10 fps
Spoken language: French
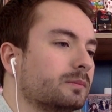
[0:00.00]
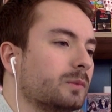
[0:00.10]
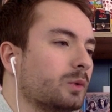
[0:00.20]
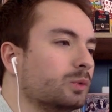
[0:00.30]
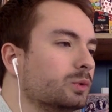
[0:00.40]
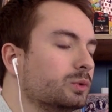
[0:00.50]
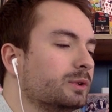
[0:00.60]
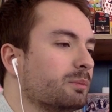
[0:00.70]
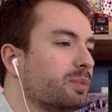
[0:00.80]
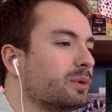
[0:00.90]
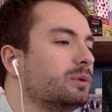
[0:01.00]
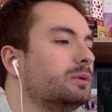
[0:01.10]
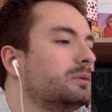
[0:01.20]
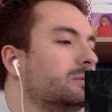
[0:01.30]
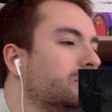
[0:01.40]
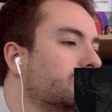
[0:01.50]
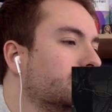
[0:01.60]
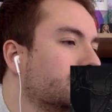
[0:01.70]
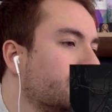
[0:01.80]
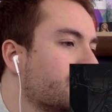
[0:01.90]
Ouh, c'est beau!
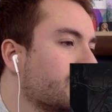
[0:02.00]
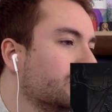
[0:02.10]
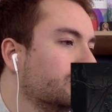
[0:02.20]
Déjà.